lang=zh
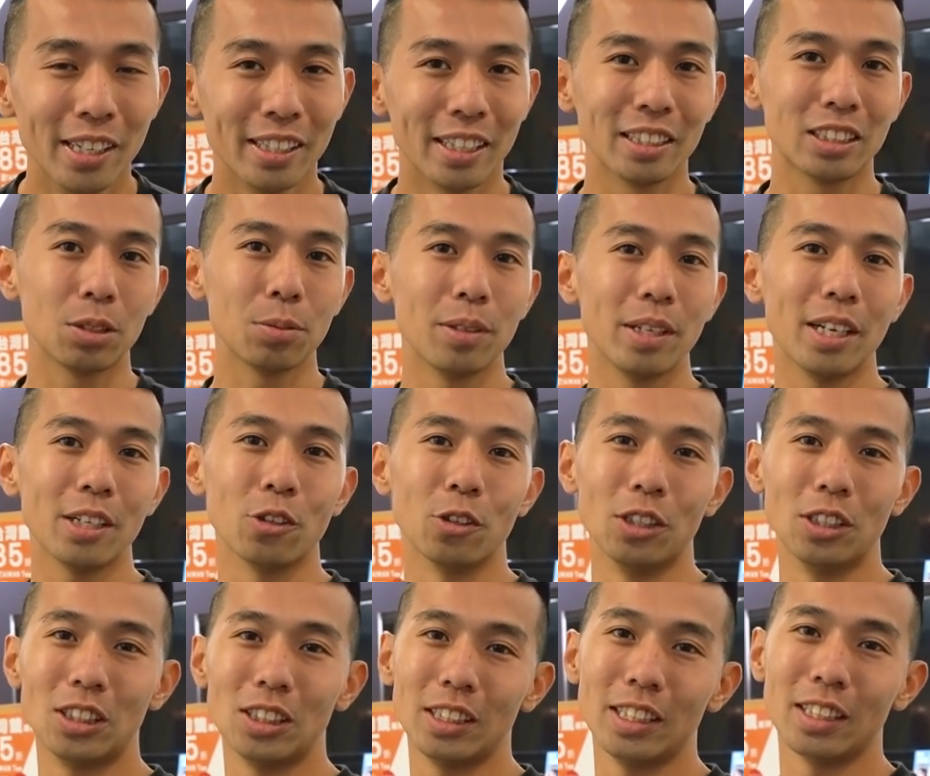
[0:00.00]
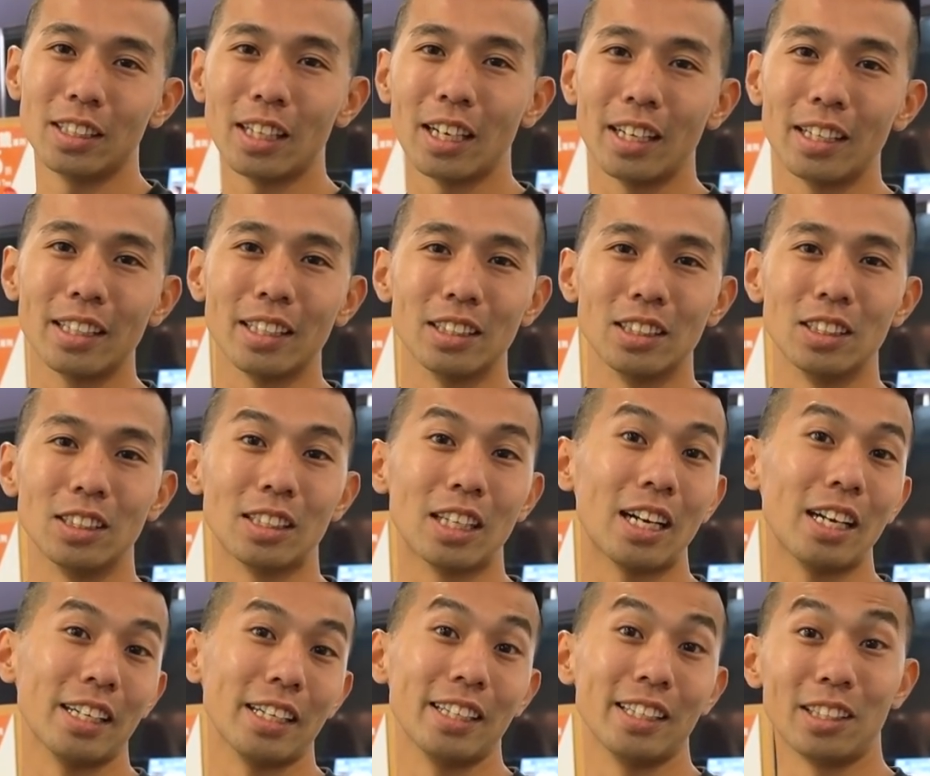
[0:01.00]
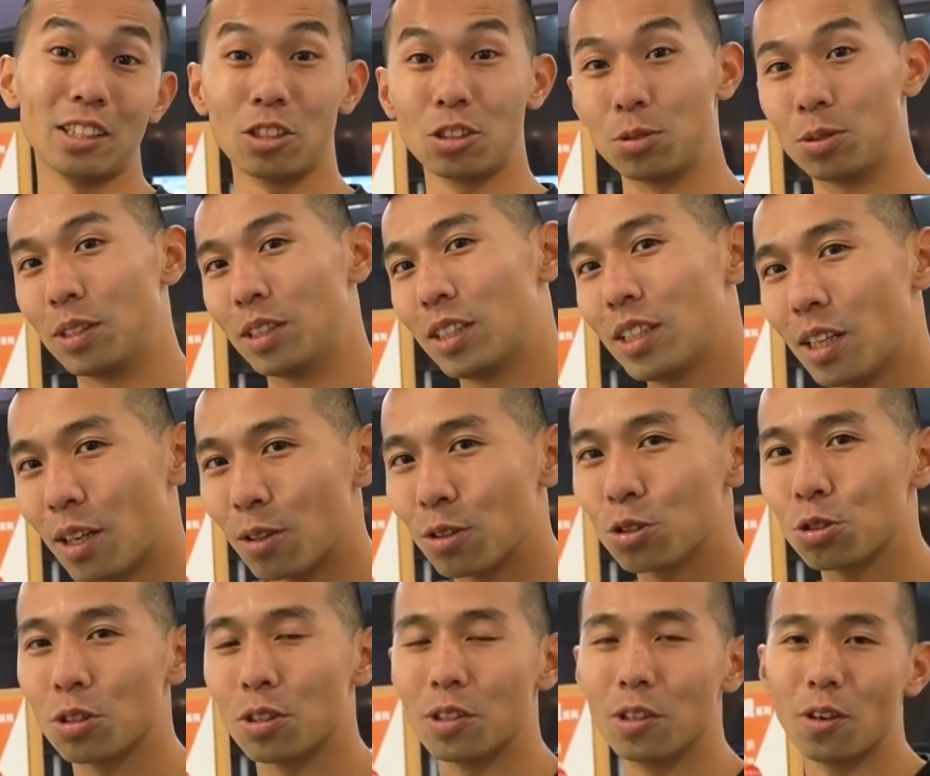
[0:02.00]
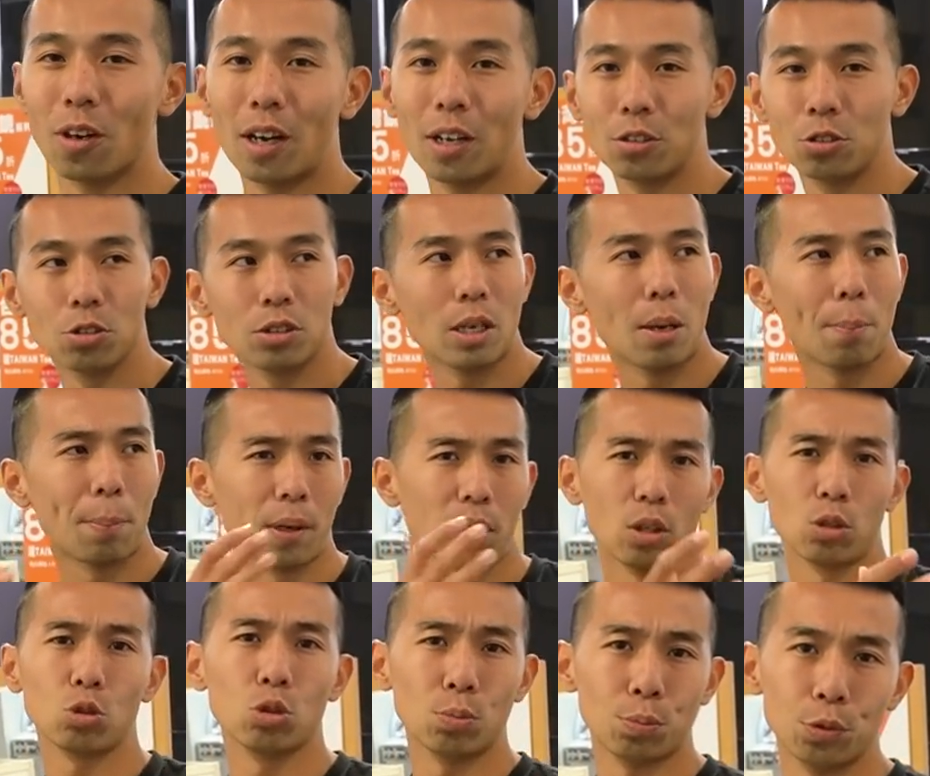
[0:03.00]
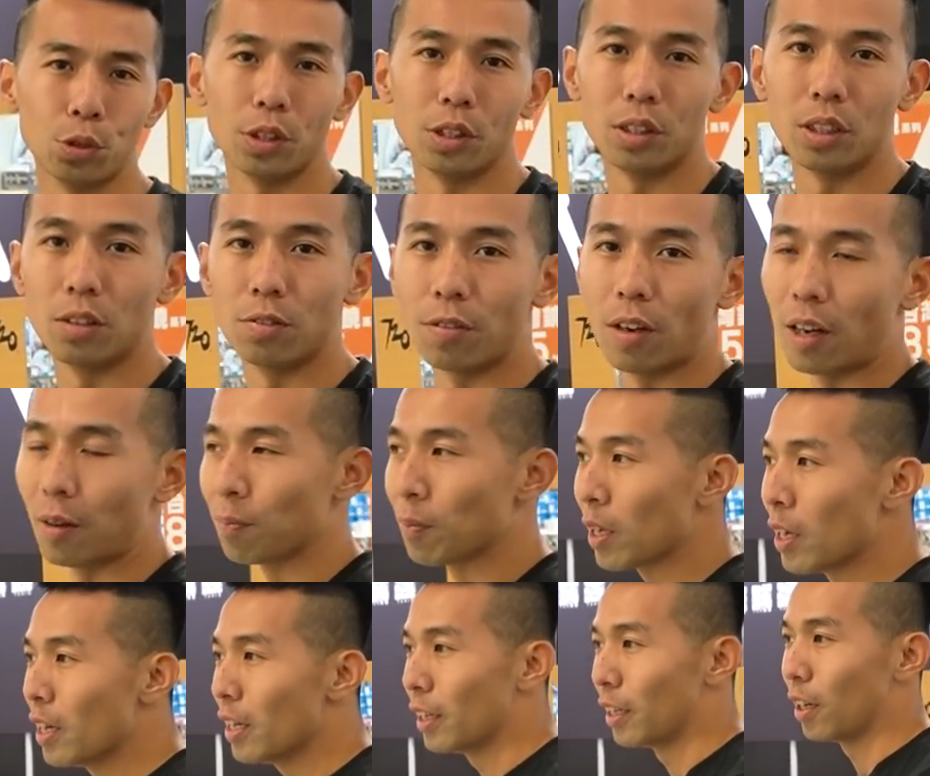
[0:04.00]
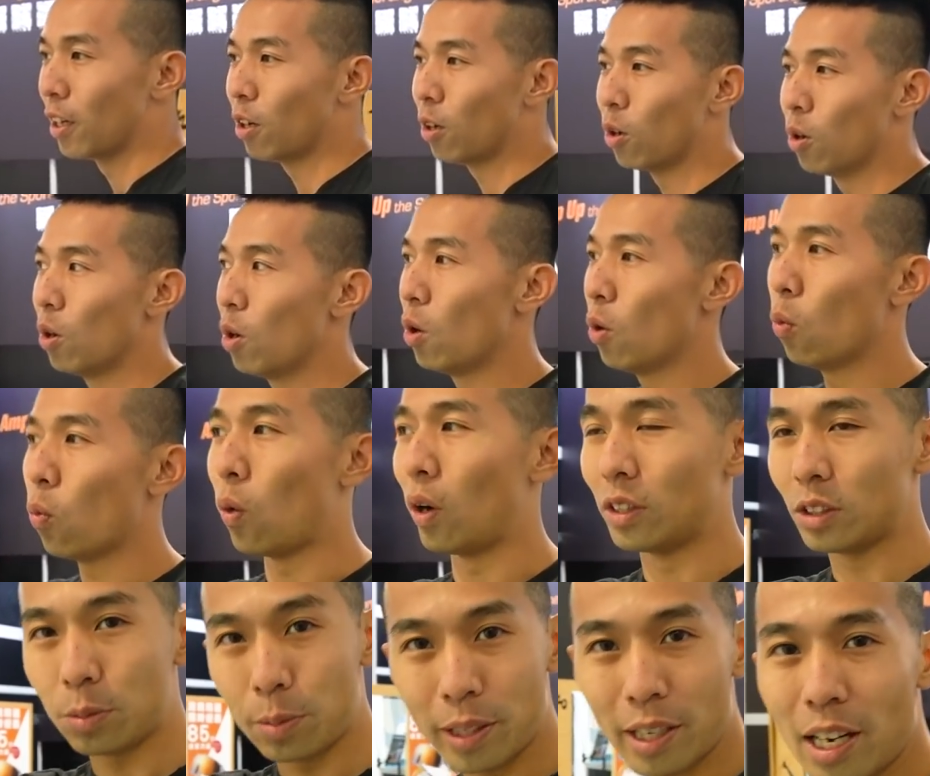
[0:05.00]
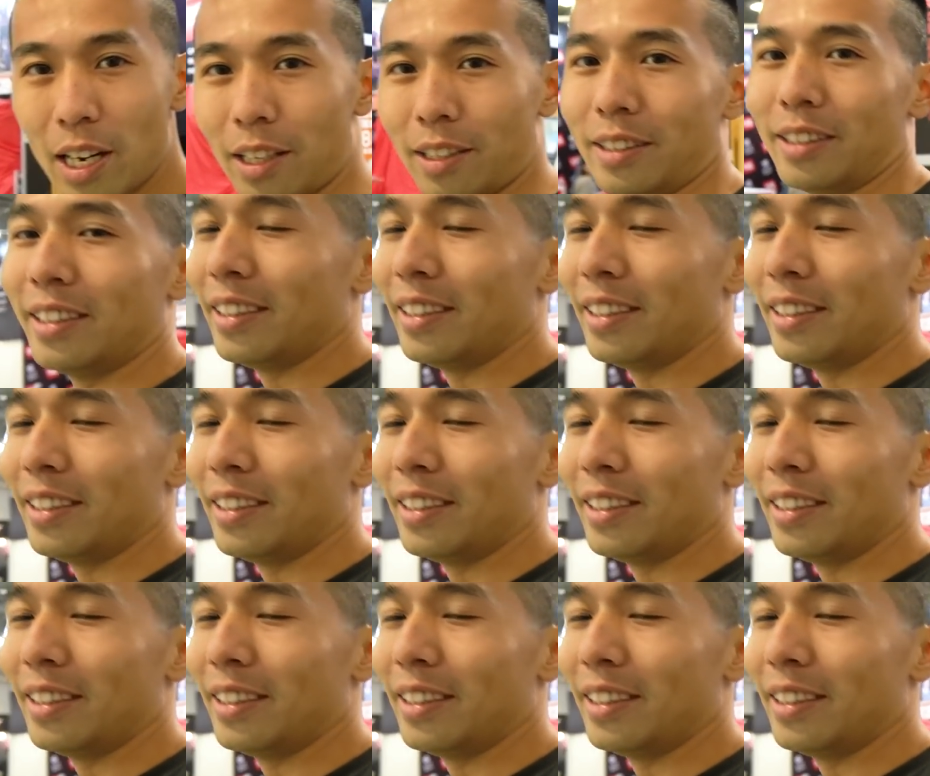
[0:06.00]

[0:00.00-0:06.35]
那这边呢有一系列太阳眼镜，大家也可以到这边挑选哦。它就在暴露处不远的地方，然后往这边看，